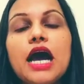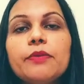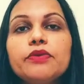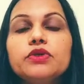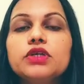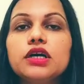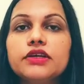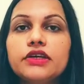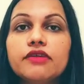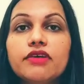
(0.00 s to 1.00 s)
आपको
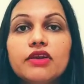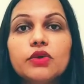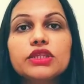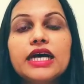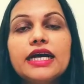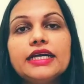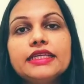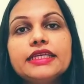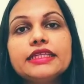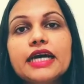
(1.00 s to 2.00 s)
ट्रबल होता
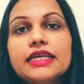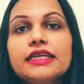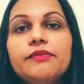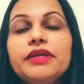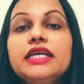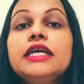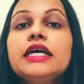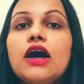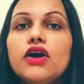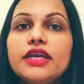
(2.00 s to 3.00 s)
है नींद आने में
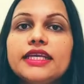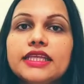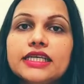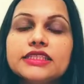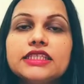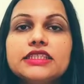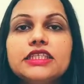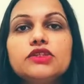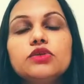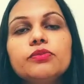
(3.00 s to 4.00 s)
और नींद आ
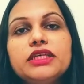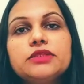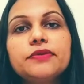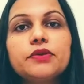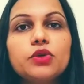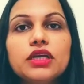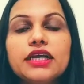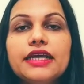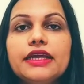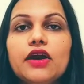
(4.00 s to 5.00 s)
जाती है तो बीच में खुल
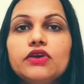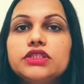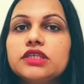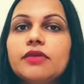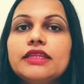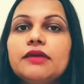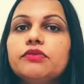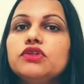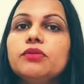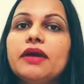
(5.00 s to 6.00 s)
गई और उसके बाद
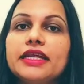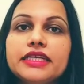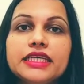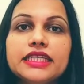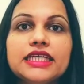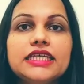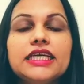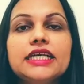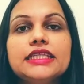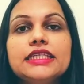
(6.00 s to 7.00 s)
आपको दोबारा नींद
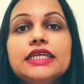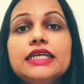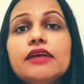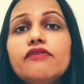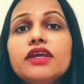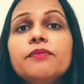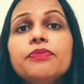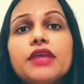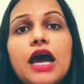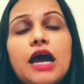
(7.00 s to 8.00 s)
नहीं आती है या फिर
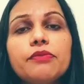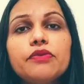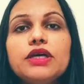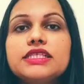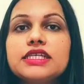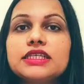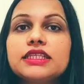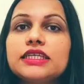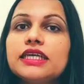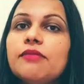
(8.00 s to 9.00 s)
आपको ऐसे
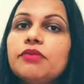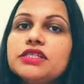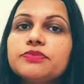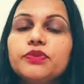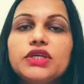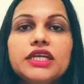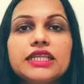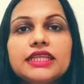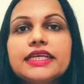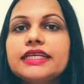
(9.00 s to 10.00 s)
लगता है कि आप बस पूरी
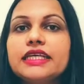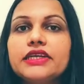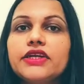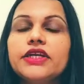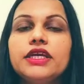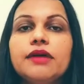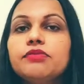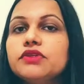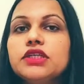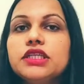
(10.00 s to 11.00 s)
रात लेटे रहे हैं
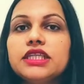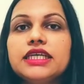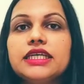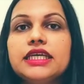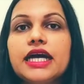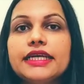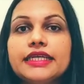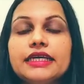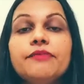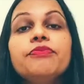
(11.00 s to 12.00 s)
आपको नींद नहीं
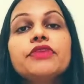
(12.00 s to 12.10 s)
आई है